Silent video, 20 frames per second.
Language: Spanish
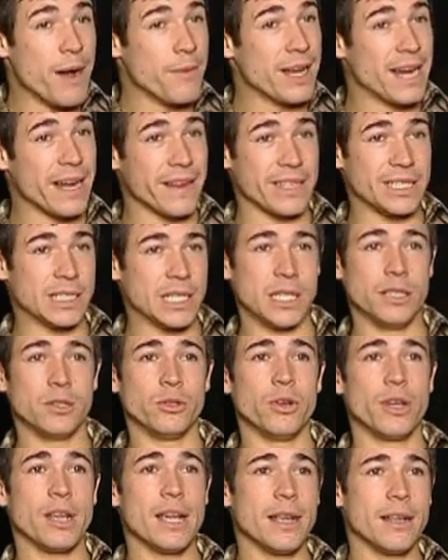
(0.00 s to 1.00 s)
hablar de esta
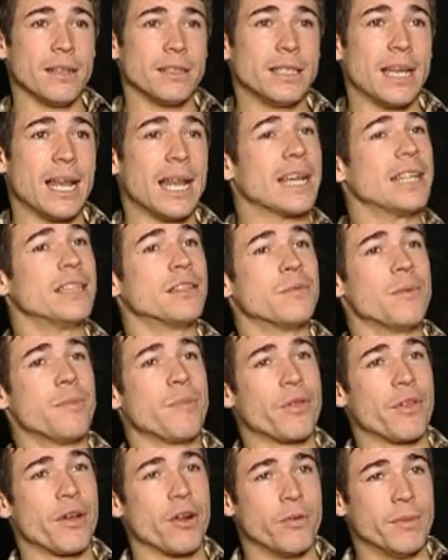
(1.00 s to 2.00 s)
historia, ya la gente me
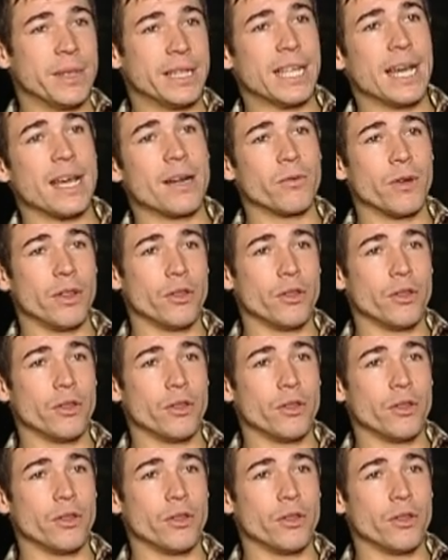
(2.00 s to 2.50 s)
empezó a comentar,